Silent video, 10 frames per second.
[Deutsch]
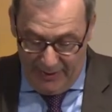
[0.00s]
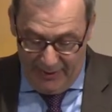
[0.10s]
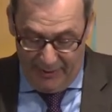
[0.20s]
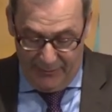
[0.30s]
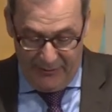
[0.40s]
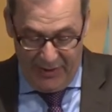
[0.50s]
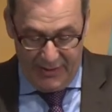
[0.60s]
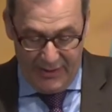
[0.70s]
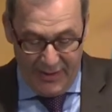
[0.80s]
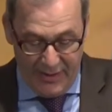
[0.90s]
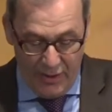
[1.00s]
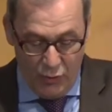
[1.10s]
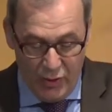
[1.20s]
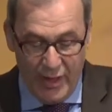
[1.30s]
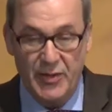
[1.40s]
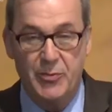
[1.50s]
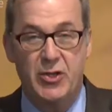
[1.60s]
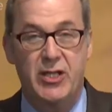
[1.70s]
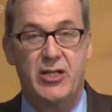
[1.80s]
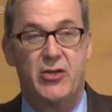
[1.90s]
Ähm, dieser Dialogkreis
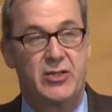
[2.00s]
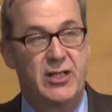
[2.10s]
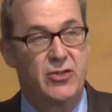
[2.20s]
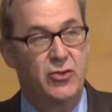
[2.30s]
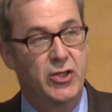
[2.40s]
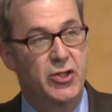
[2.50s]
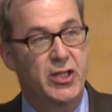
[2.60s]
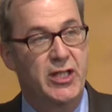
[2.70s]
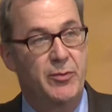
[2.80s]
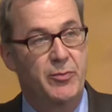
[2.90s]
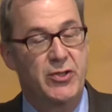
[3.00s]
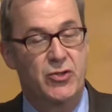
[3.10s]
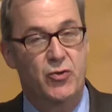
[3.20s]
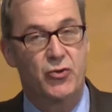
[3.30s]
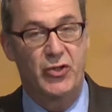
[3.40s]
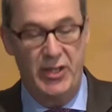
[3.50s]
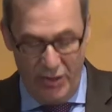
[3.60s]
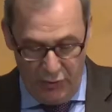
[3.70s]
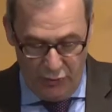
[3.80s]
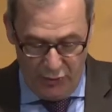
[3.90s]
besteht ja aus ganz unterschiedlichen Personen und
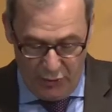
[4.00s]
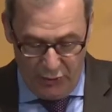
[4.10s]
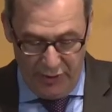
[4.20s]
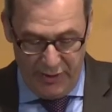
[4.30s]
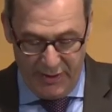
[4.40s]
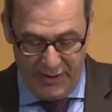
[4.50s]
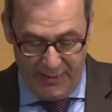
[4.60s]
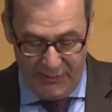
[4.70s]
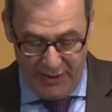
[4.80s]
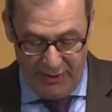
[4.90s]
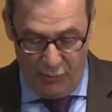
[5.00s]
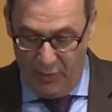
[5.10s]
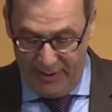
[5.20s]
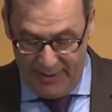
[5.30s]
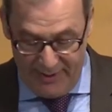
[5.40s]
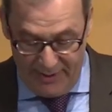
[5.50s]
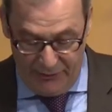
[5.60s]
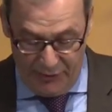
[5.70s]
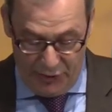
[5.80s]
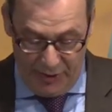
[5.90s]
Institutionen. Insgesamt sind über 30
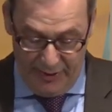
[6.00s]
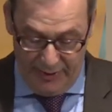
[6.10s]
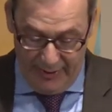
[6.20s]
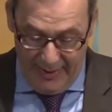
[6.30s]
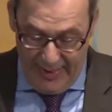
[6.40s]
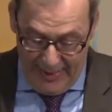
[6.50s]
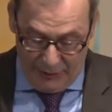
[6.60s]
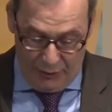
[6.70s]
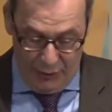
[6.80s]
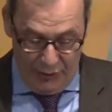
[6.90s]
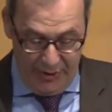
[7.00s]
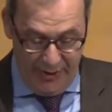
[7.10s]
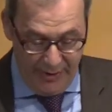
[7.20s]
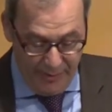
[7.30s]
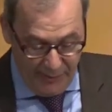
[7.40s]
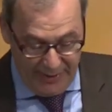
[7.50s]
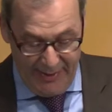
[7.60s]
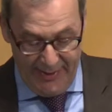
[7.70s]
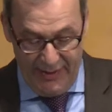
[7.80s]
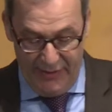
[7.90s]
verschiedene Akteure hier
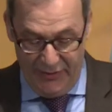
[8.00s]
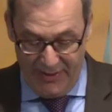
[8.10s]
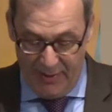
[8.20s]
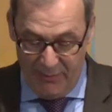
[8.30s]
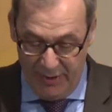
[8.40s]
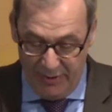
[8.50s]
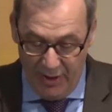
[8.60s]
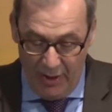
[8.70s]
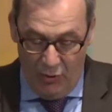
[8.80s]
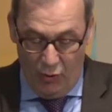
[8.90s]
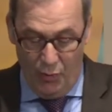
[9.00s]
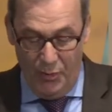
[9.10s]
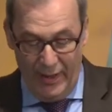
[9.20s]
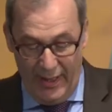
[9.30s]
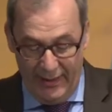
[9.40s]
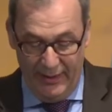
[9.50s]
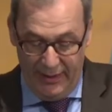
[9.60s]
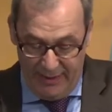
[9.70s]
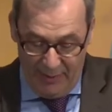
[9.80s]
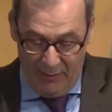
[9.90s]
miteinander versammelt, um an,
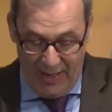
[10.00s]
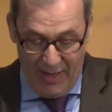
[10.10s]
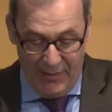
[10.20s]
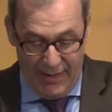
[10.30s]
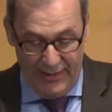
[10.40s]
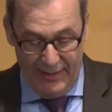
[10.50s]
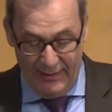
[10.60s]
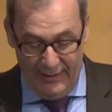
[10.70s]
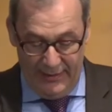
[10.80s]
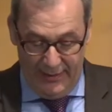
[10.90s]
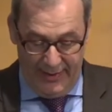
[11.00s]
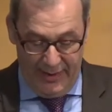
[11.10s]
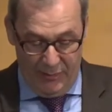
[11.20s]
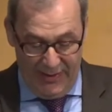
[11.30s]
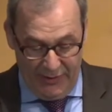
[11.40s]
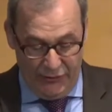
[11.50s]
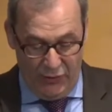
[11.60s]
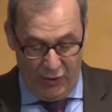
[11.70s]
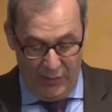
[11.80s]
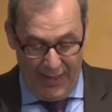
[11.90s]
in, im Rahmen einer, einer
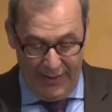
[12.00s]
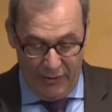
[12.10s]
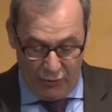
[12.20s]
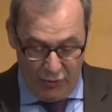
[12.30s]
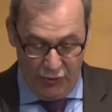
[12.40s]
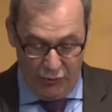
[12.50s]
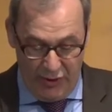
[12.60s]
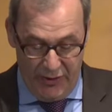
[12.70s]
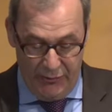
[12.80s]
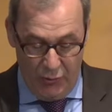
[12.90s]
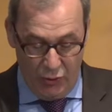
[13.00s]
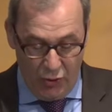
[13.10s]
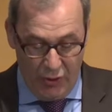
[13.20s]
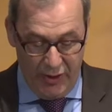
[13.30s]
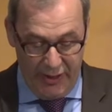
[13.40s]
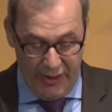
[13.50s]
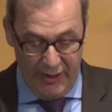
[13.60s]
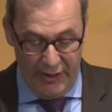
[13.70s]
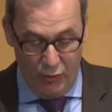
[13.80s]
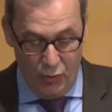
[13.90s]
Plattform einen konstruktiven und konkreten
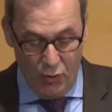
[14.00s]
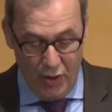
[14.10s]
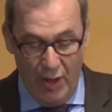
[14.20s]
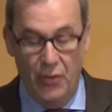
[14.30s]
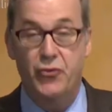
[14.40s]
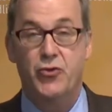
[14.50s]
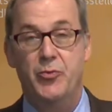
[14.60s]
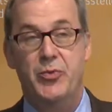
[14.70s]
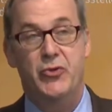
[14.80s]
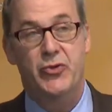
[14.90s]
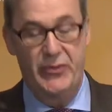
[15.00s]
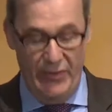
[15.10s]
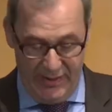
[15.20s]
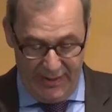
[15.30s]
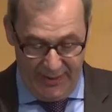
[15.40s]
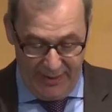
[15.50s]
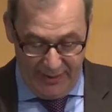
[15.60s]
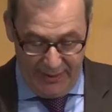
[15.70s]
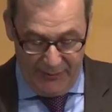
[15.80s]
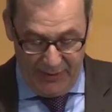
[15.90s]
Dialog für
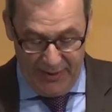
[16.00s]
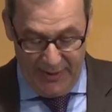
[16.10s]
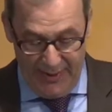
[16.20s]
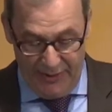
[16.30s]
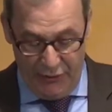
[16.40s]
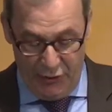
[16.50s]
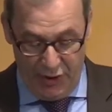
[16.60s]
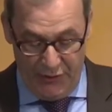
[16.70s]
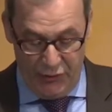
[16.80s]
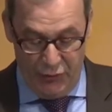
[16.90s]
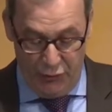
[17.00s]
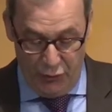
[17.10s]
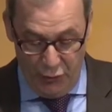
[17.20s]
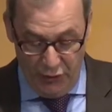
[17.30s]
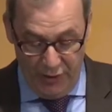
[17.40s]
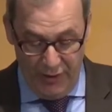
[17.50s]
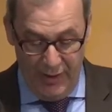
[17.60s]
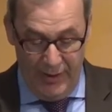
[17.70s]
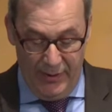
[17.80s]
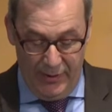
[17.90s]
Biodiversität in der Landwirtschaft zu führen
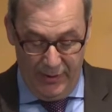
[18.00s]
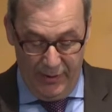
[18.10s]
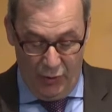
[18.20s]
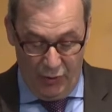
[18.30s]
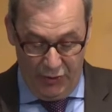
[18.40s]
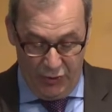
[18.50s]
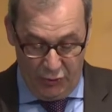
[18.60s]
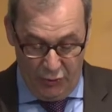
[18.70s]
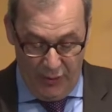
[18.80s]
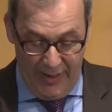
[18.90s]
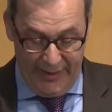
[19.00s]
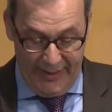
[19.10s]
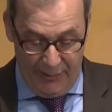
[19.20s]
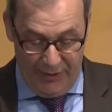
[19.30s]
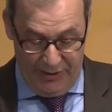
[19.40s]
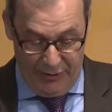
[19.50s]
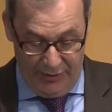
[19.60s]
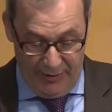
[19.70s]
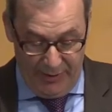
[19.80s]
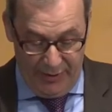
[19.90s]
äh, und zu Ergebnissen
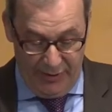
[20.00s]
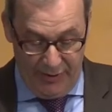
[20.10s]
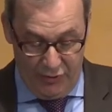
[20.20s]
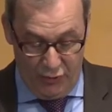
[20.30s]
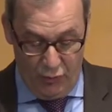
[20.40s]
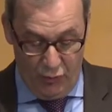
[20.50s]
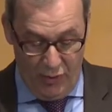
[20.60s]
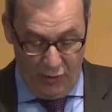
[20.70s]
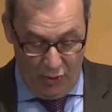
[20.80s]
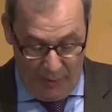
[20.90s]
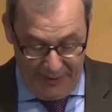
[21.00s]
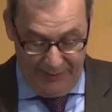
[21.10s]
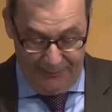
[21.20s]
äh, zu kommen.